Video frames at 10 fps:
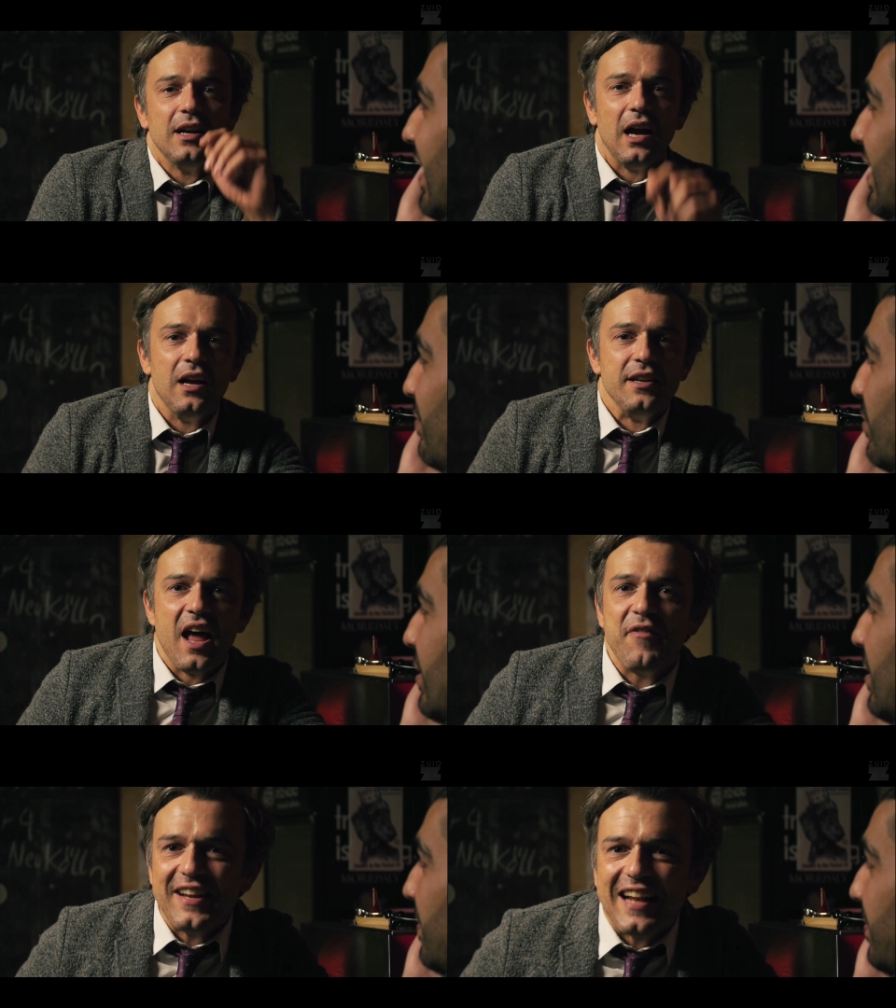wir reden davon.
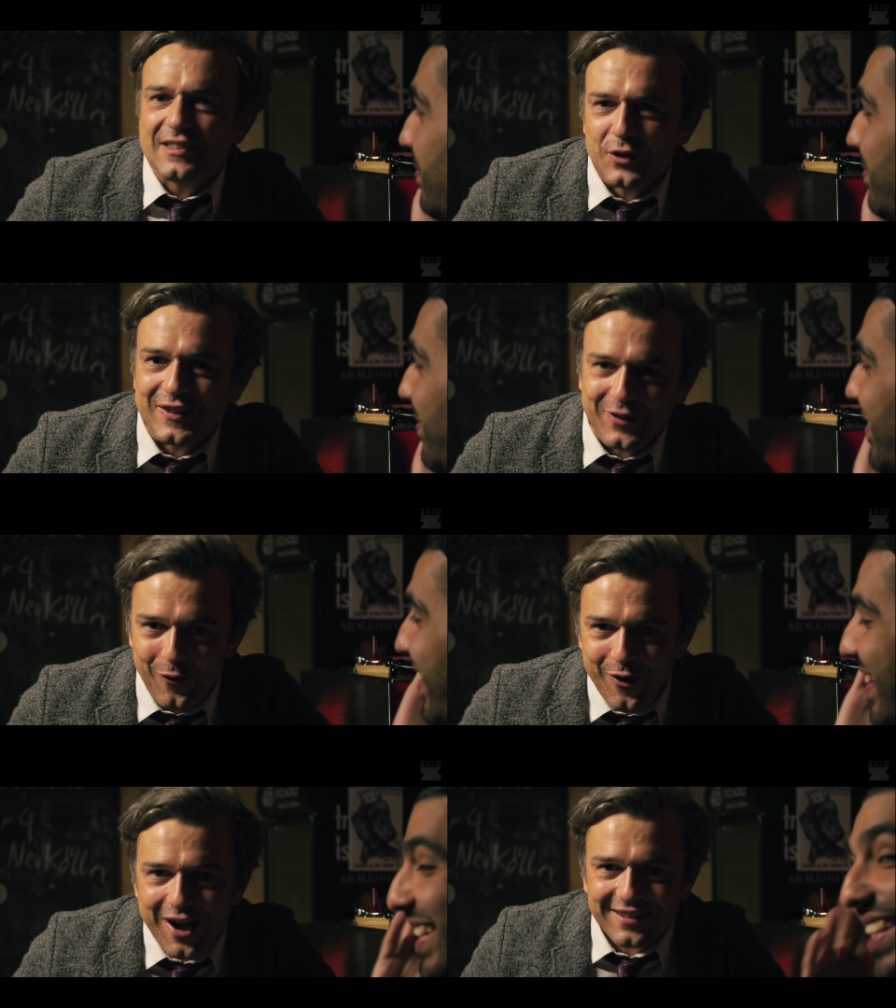Navid, hast du das
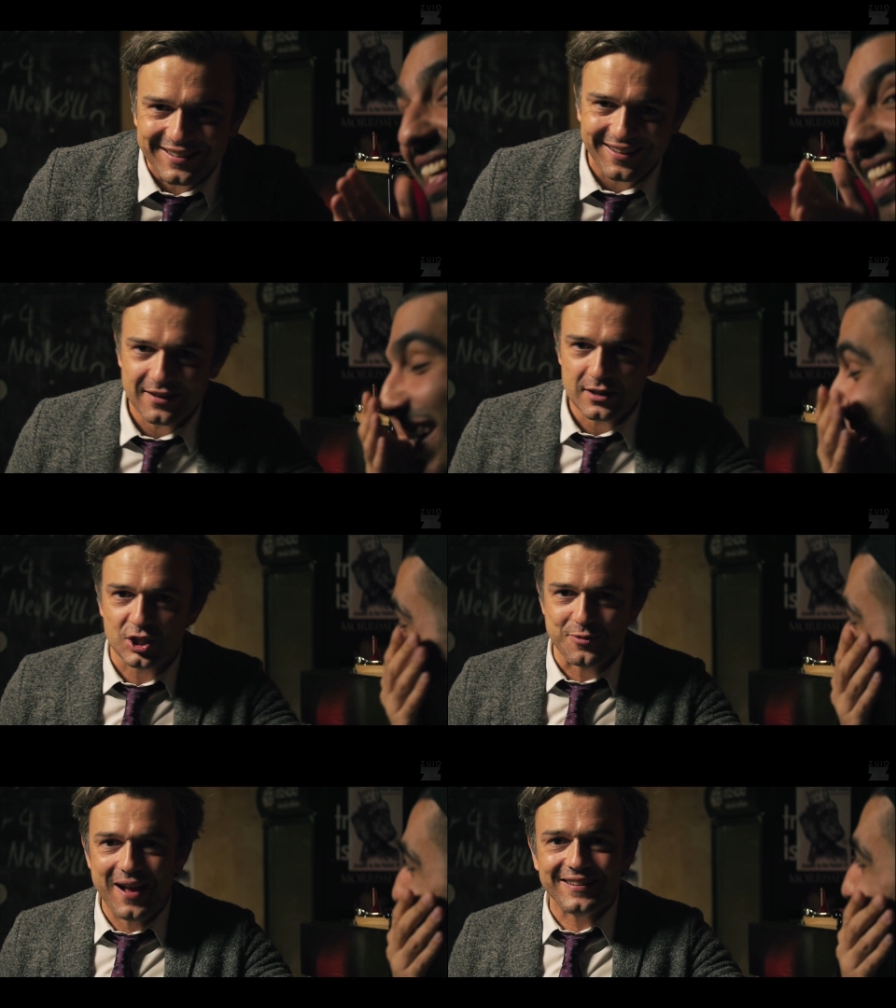gehört?
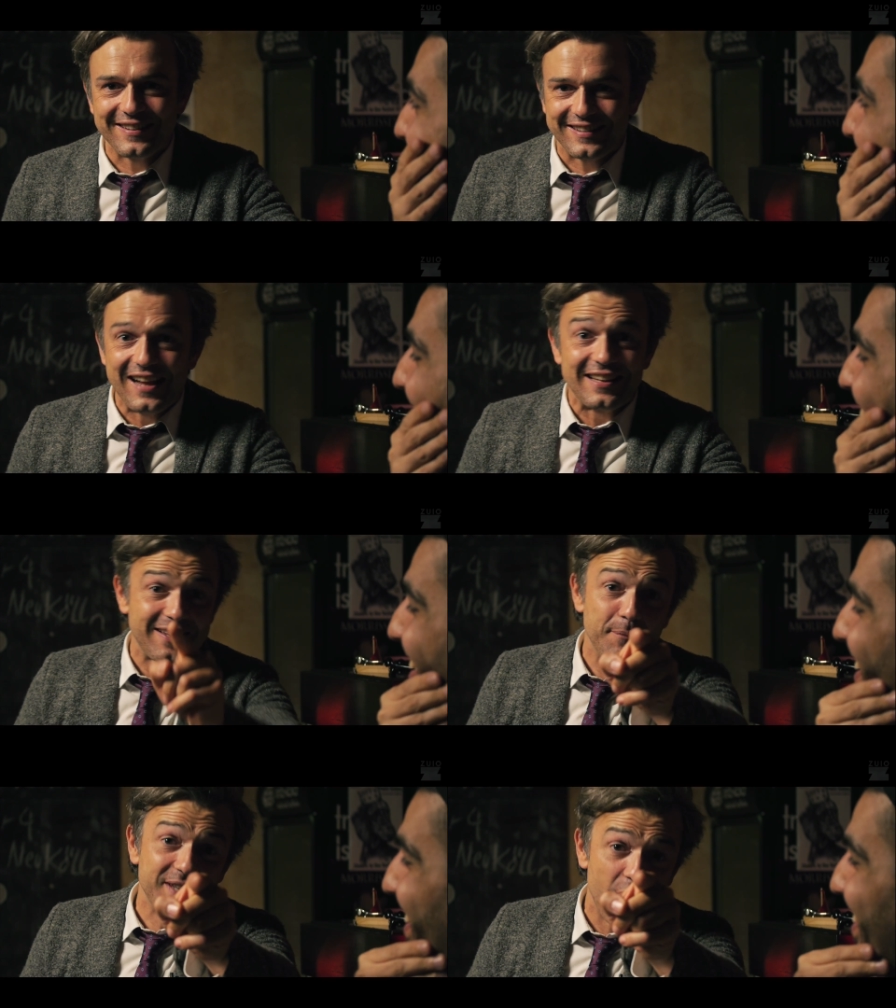Schmerzensgeld,
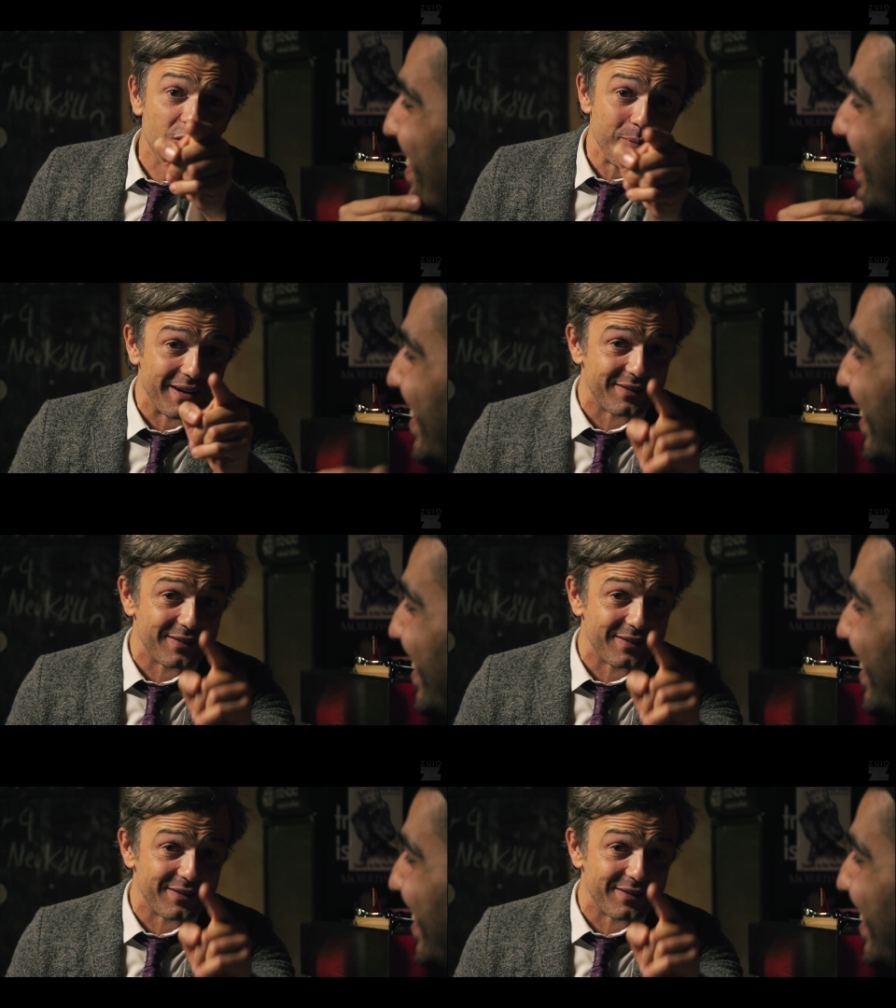das habe ich ja auch immer